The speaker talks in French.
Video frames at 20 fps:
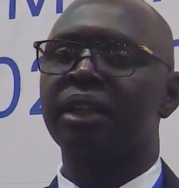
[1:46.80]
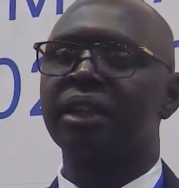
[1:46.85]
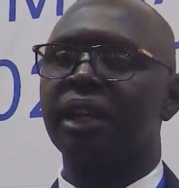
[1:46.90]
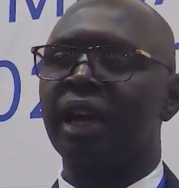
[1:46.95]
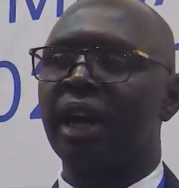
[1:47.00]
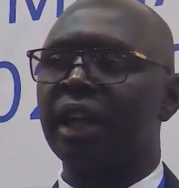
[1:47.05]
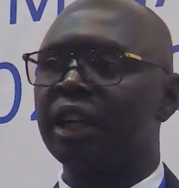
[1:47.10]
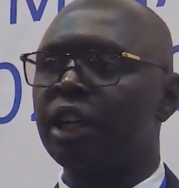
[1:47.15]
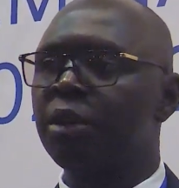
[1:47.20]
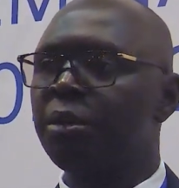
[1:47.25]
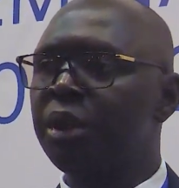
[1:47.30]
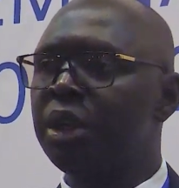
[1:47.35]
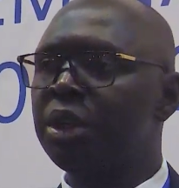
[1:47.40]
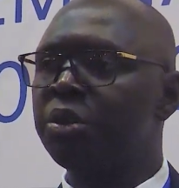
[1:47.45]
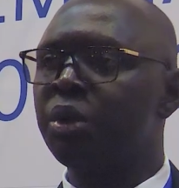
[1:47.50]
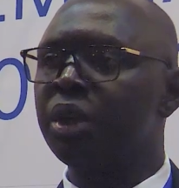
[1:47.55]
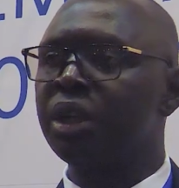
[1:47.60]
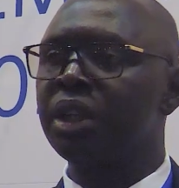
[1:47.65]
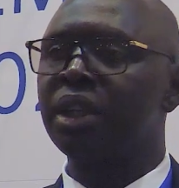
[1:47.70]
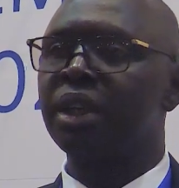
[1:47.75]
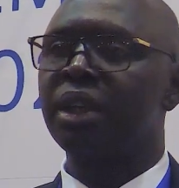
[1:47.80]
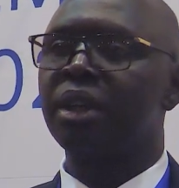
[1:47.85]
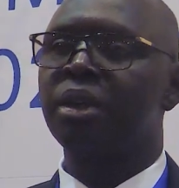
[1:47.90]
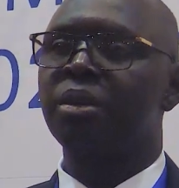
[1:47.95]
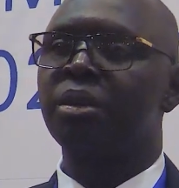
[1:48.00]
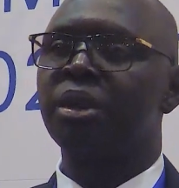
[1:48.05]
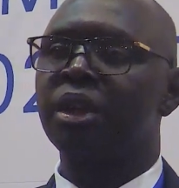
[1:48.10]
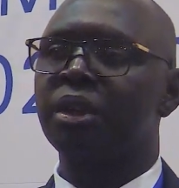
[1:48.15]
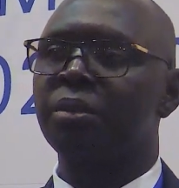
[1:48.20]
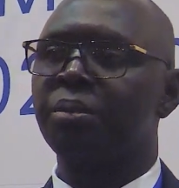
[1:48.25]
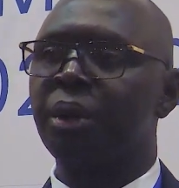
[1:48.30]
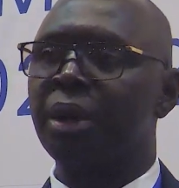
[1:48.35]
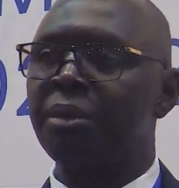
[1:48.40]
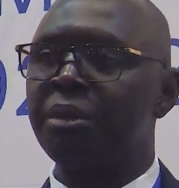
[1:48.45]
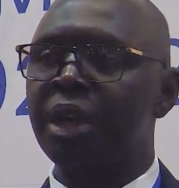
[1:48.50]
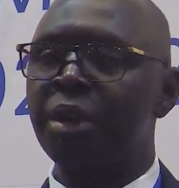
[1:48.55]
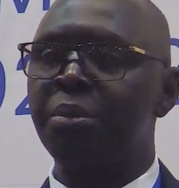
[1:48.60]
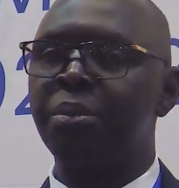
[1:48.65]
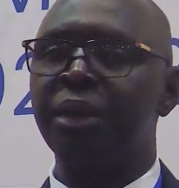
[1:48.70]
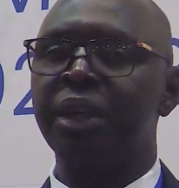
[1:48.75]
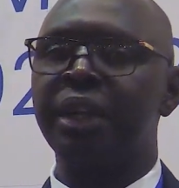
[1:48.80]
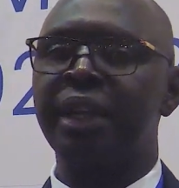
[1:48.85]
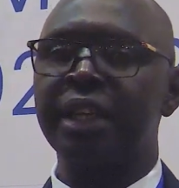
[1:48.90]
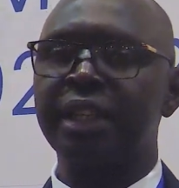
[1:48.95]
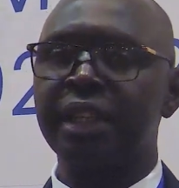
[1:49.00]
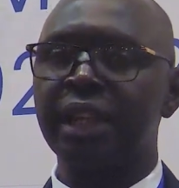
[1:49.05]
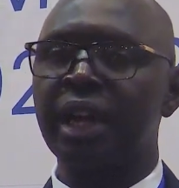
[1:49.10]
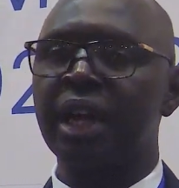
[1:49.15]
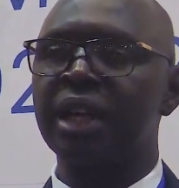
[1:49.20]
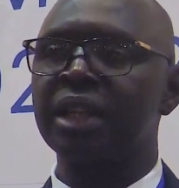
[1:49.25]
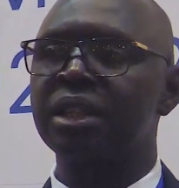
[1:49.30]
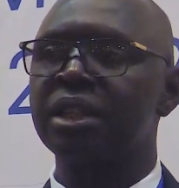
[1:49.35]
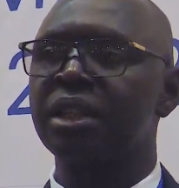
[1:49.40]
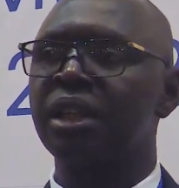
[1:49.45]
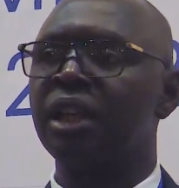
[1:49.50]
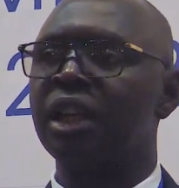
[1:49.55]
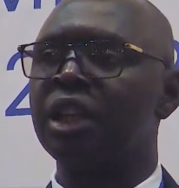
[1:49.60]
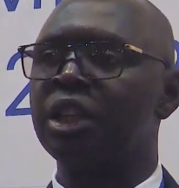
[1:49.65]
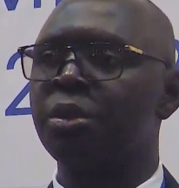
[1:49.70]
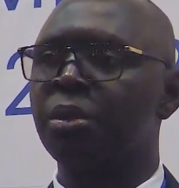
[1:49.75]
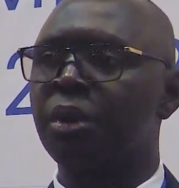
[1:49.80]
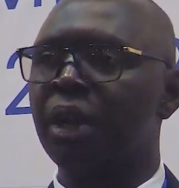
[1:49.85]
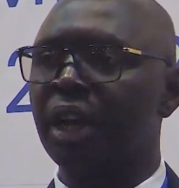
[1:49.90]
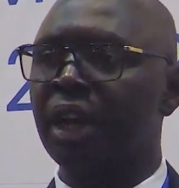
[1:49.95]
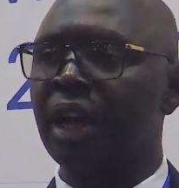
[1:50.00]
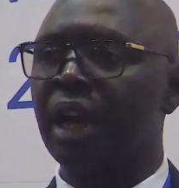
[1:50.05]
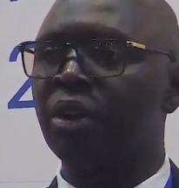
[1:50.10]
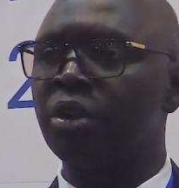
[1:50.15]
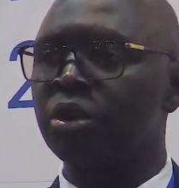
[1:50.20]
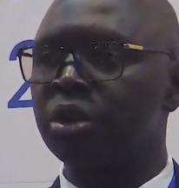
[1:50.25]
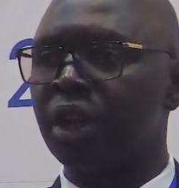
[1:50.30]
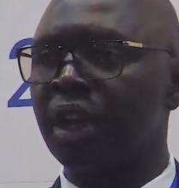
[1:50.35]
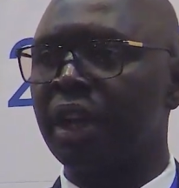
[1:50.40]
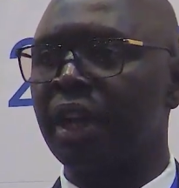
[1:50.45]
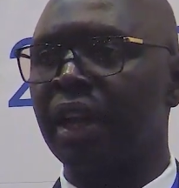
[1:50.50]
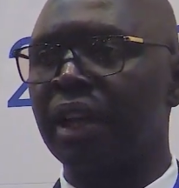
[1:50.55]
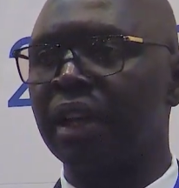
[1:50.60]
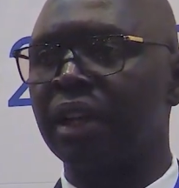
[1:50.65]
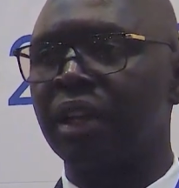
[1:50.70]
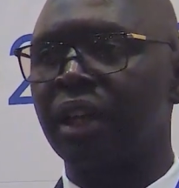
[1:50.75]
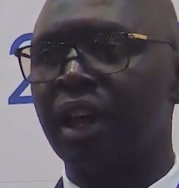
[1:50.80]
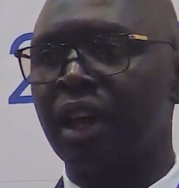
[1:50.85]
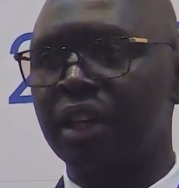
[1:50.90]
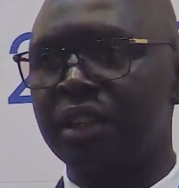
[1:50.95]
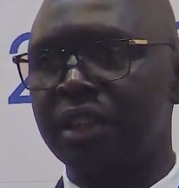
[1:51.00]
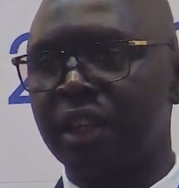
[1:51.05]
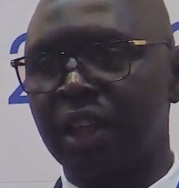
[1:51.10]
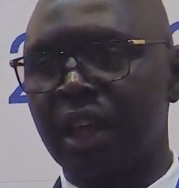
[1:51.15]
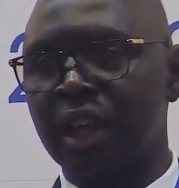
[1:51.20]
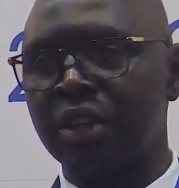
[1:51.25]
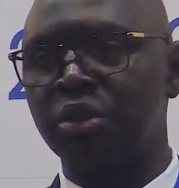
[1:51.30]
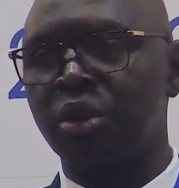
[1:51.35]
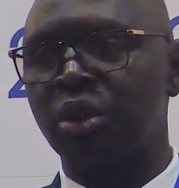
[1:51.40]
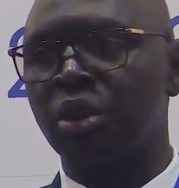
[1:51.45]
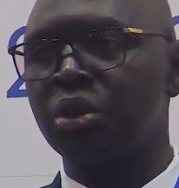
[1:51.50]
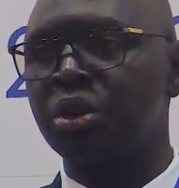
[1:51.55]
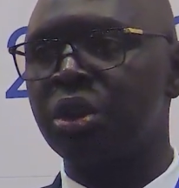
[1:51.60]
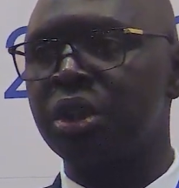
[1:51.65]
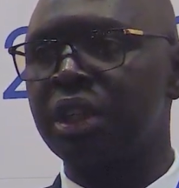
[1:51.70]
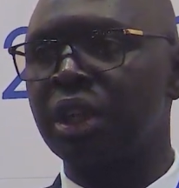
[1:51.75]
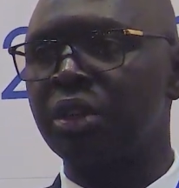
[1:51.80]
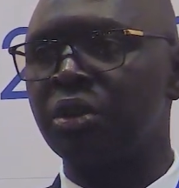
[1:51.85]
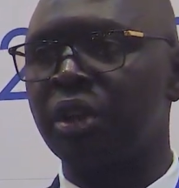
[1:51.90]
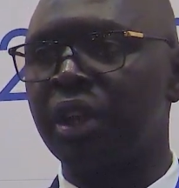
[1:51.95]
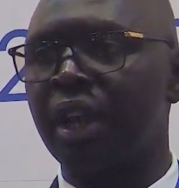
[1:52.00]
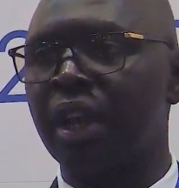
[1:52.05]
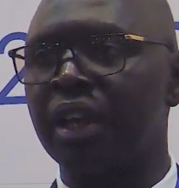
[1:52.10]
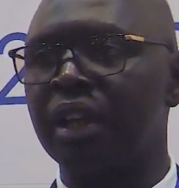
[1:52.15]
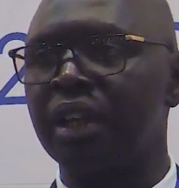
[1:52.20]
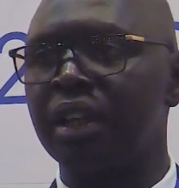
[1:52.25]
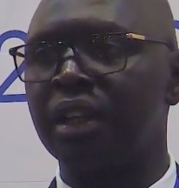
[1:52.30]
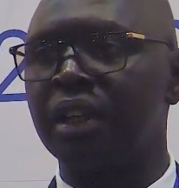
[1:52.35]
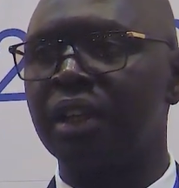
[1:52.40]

en 2018, premier prix d'excellence leadership local au Sénégal. C'est grâce au coaching territorial.